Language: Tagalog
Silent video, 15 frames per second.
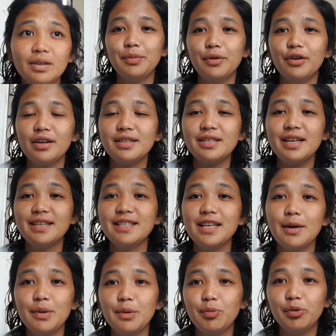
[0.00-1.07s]
Po, kasi ang
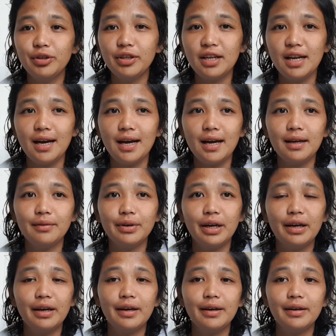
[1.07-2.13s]
sabi po nila,
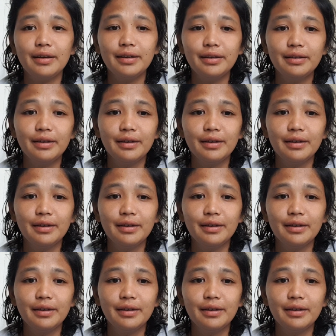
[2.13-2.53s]
ah, uh,